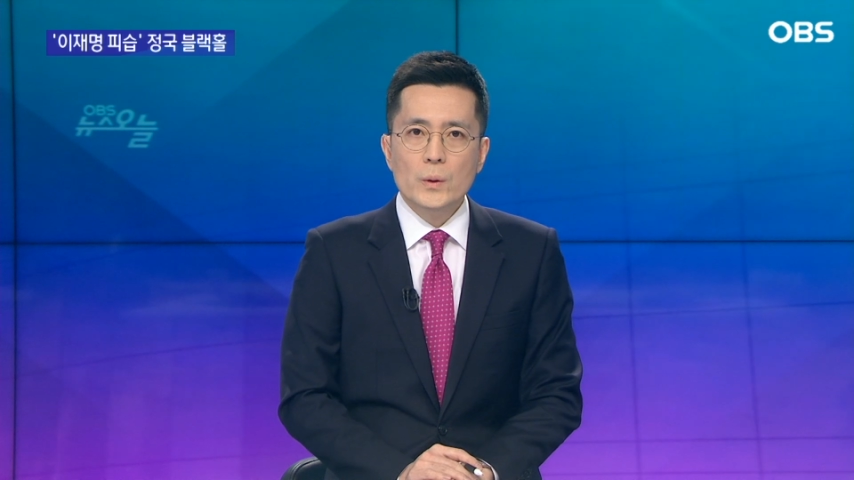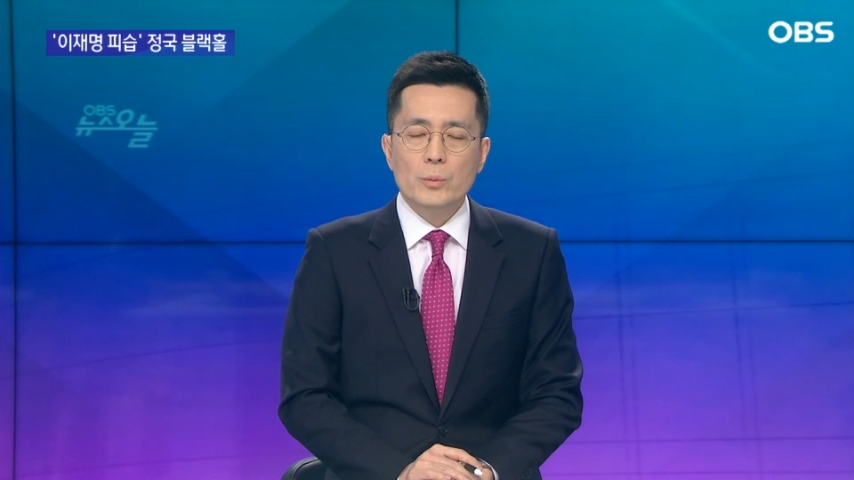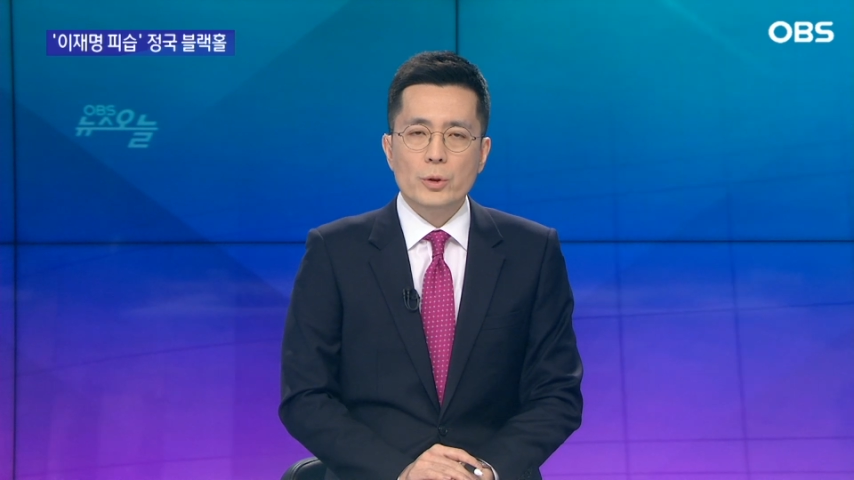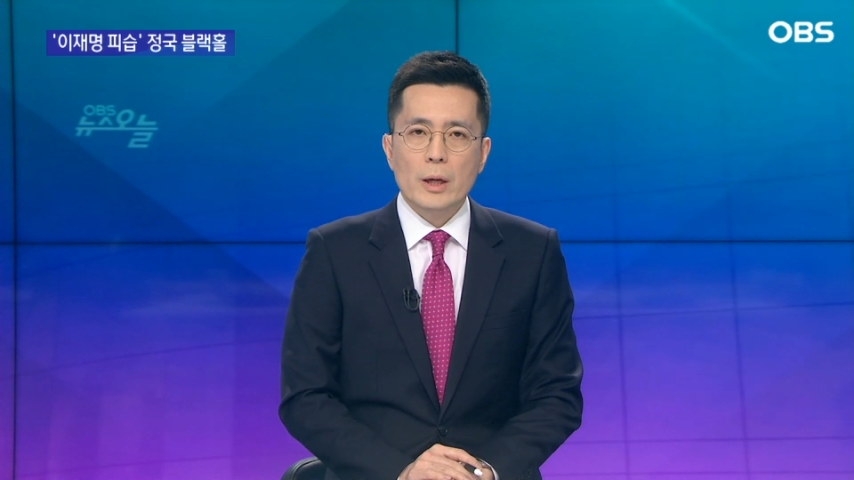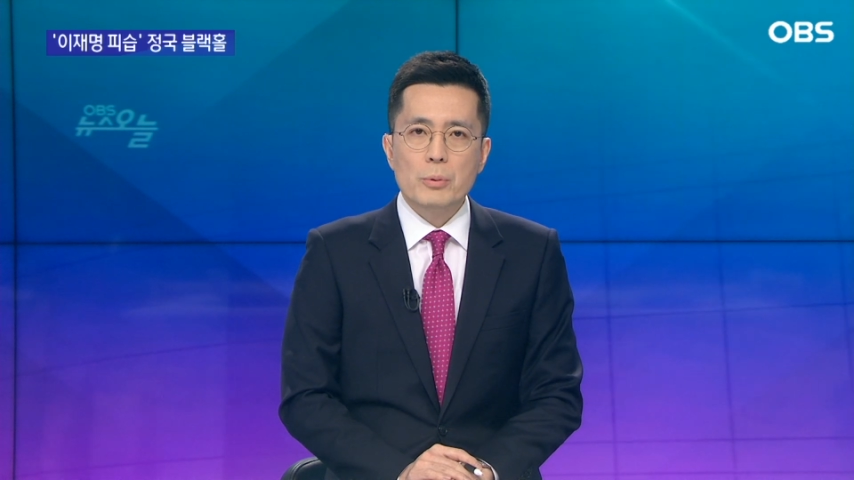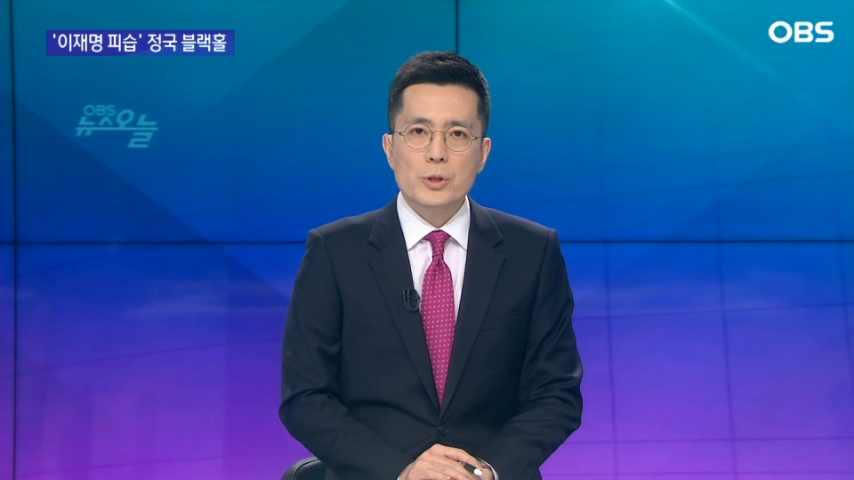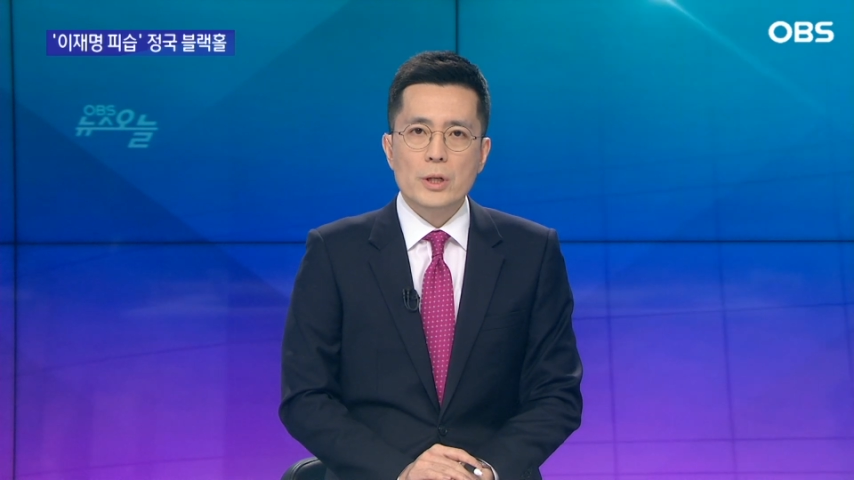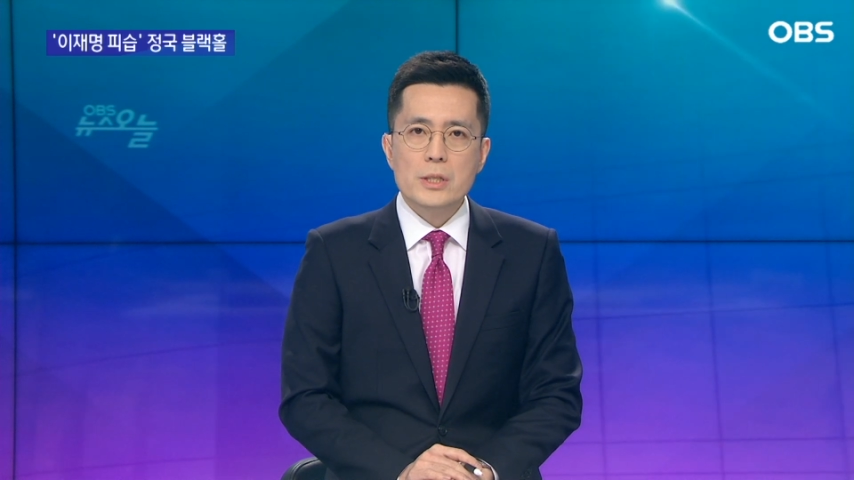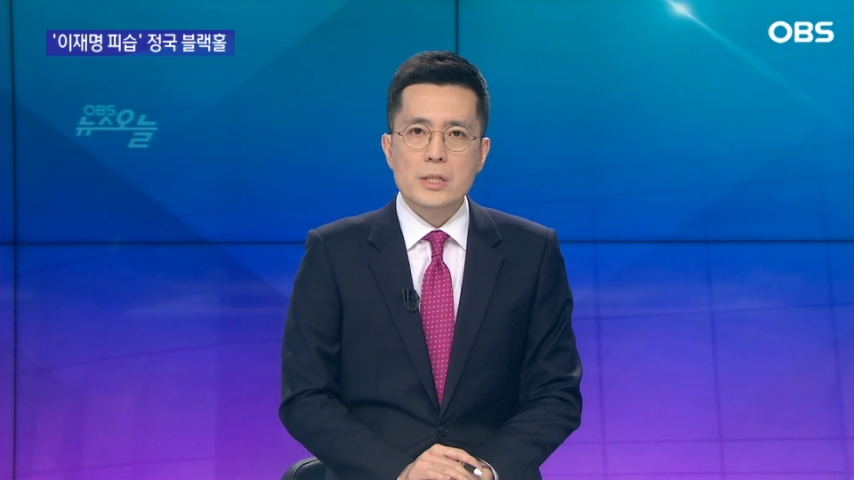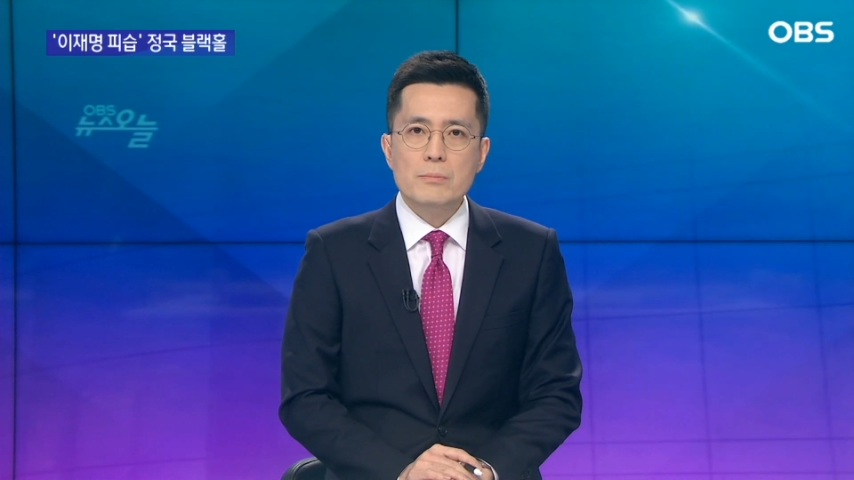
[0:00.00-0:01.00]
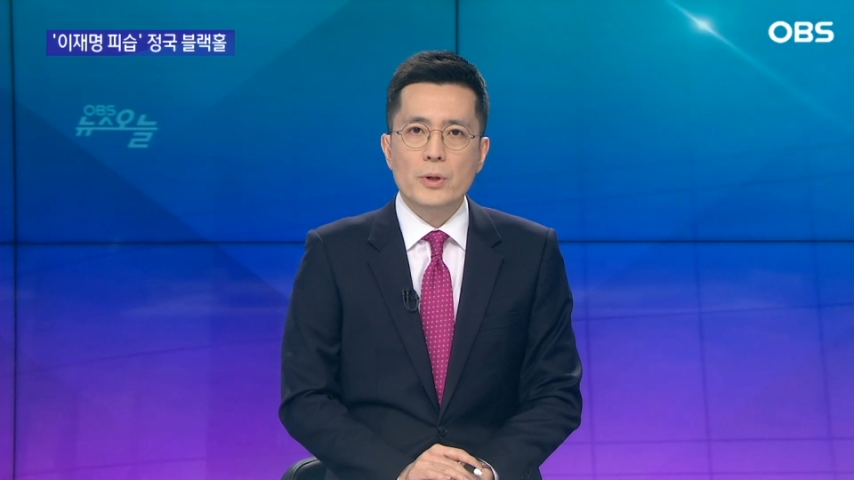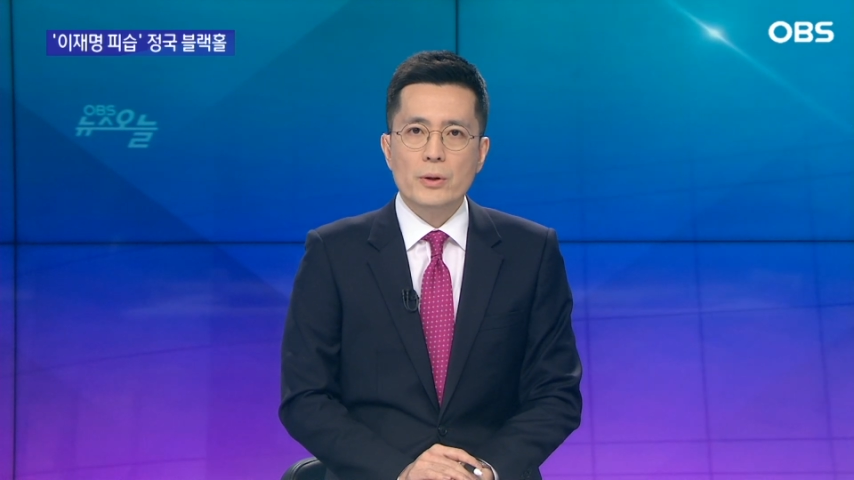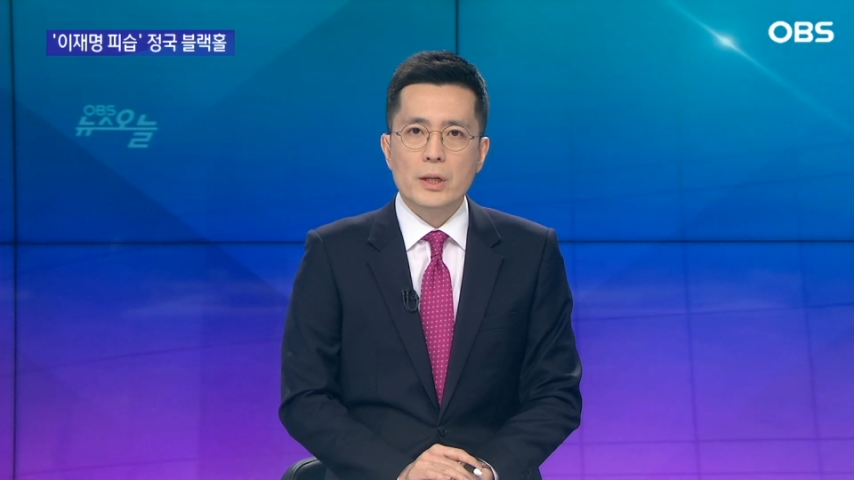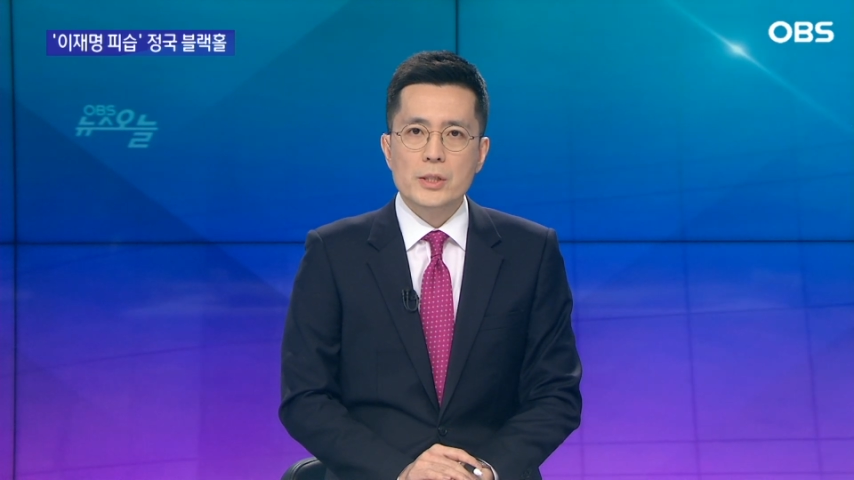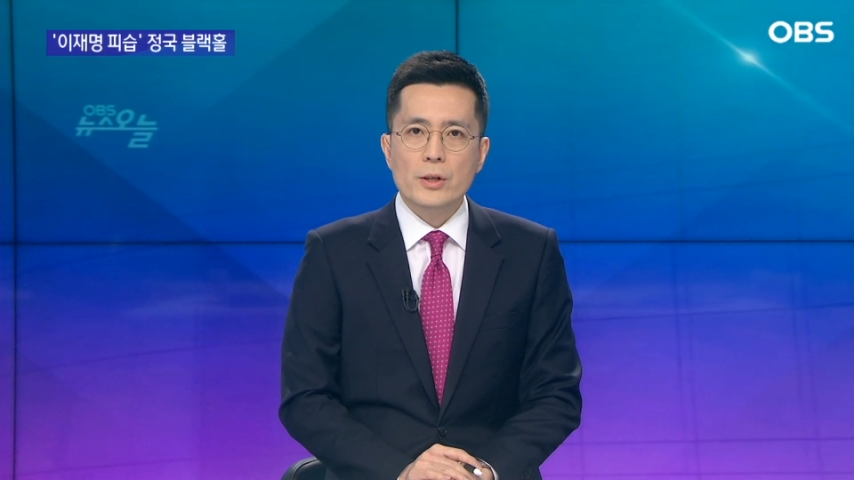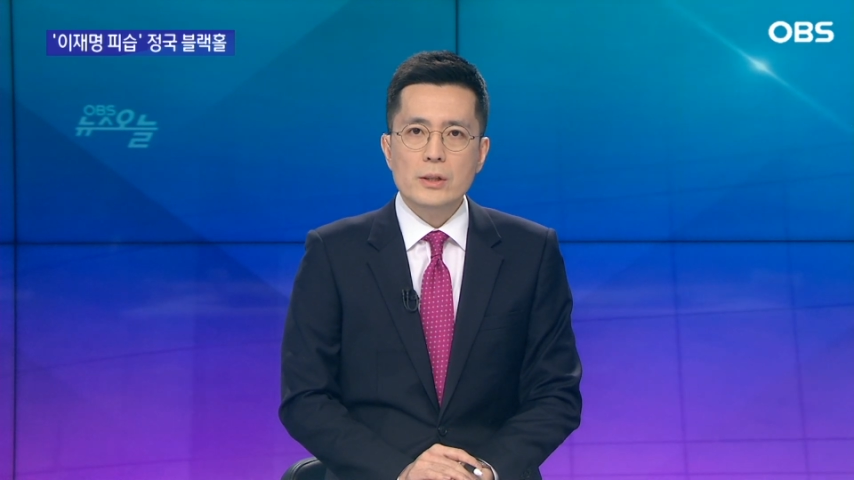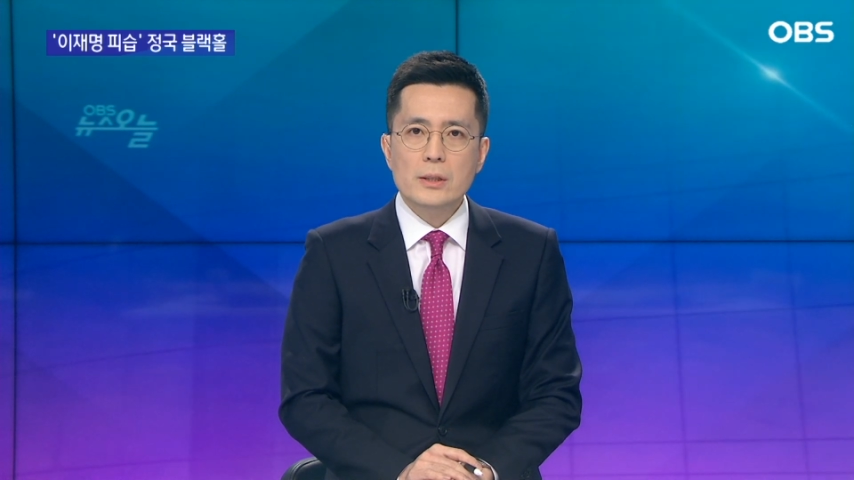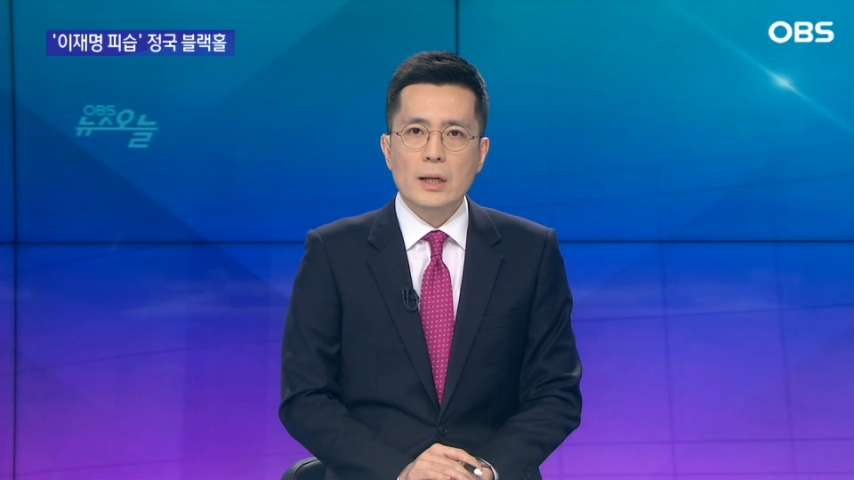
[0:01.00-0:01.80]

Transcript: 뭐 대표적인 친명계죠.